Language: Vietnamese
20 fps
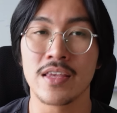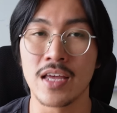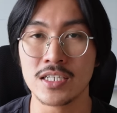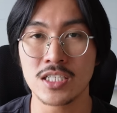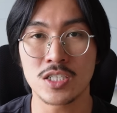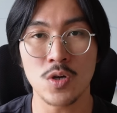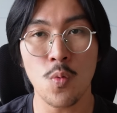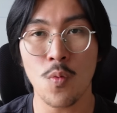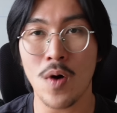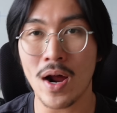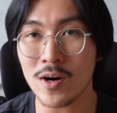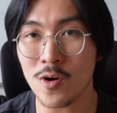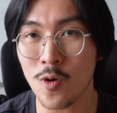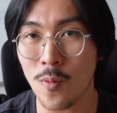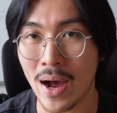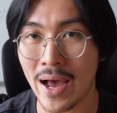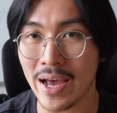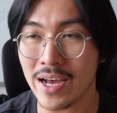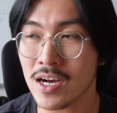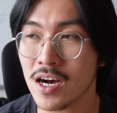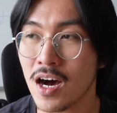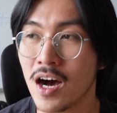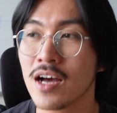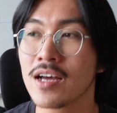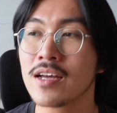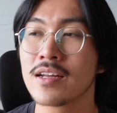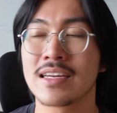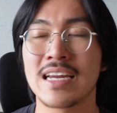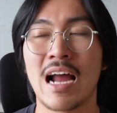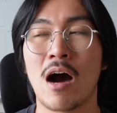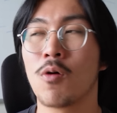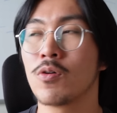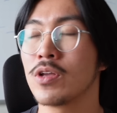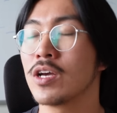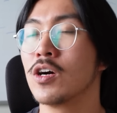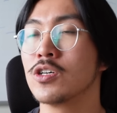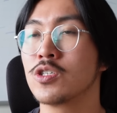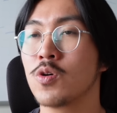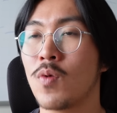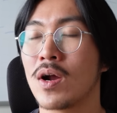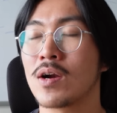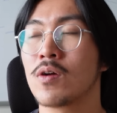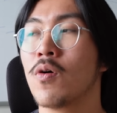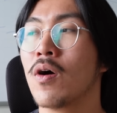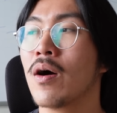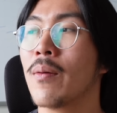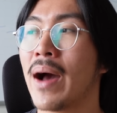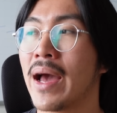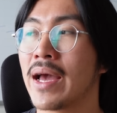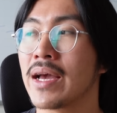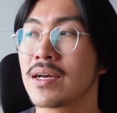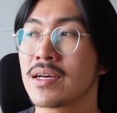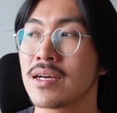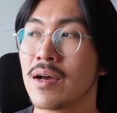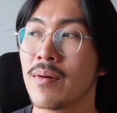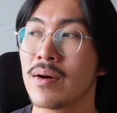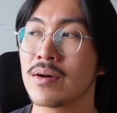Nhìn xung quanh của bạn coi, đâu những người xung quanh của các bạn,